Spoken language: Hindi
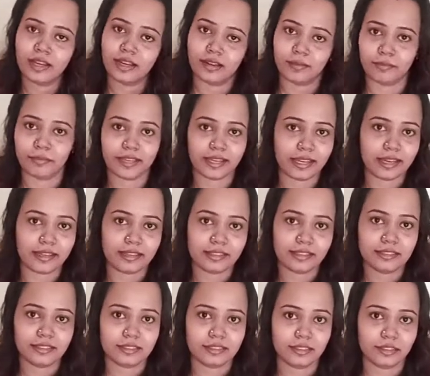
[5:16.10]
अब मैं क्या कर
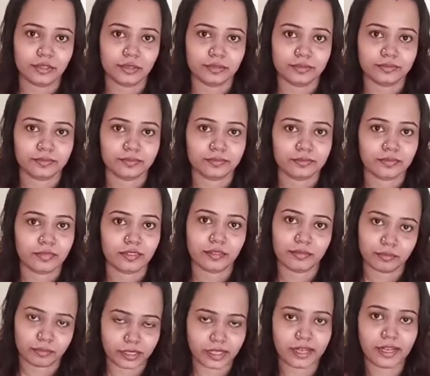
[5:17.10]
सकती
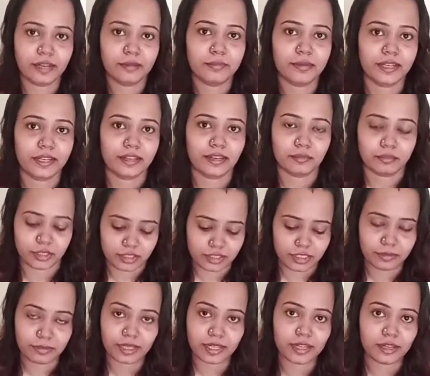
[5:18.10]
हूँ बनाना पड़ेगा
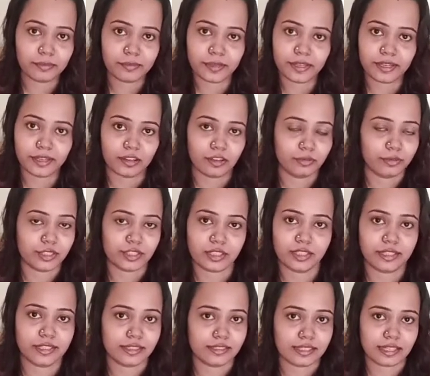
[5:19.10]
मछली बनाना पड़ेगा और
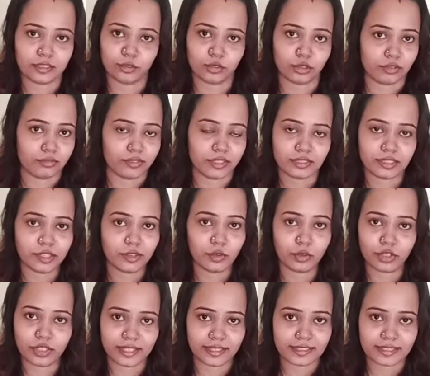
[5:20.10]
मछली के साथ तो ऑब्वियसली
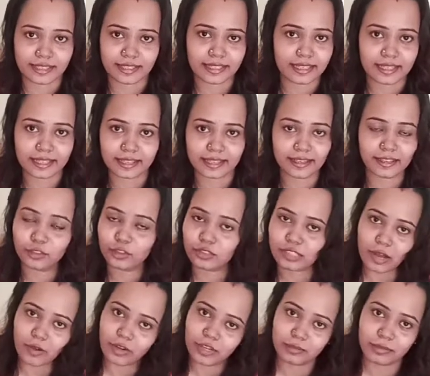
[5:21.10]
रोटी अच्छा नहीं लगेगा तो
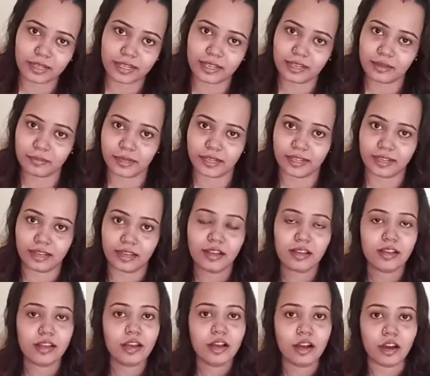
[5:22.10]
चावल ही बनाना पड़ेगा
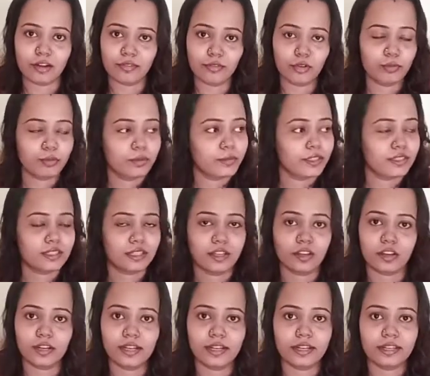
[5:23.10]
और वो भी मछली
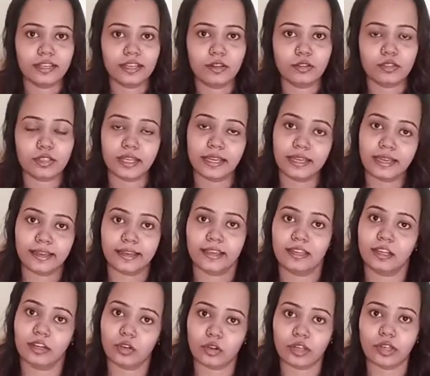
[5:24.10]
ऑर्डर किया उसने एक
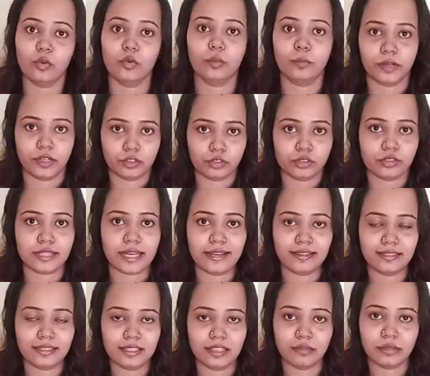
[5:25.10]
किलो के ऊपर जो
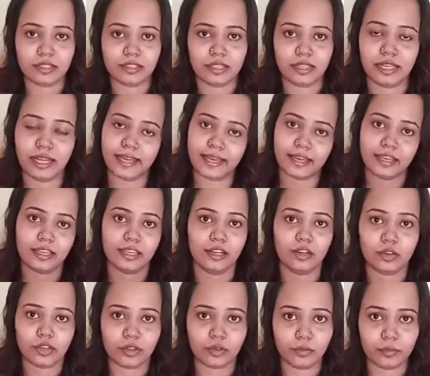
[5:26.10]
साइज़ है ना मछली का एक किलो
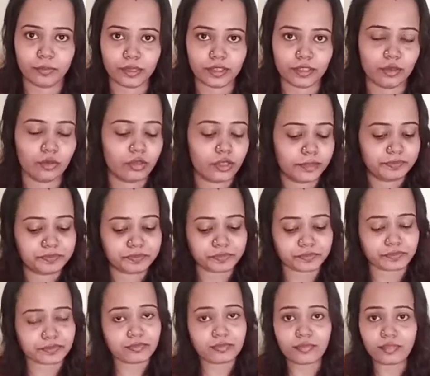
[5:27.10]
के ऊपर क्योंकि
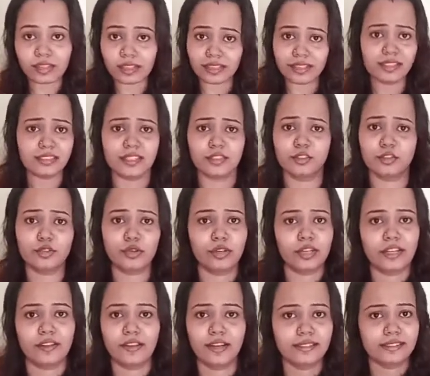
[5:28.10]
ठीक सा तो
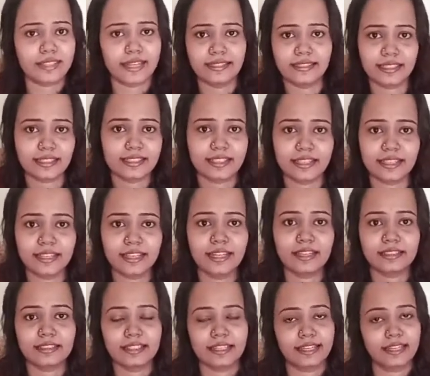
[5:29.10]
छोटा वाला साइज अच्छा नहीं
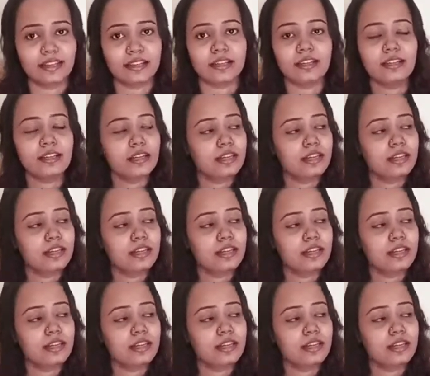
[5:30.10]
लगता है ना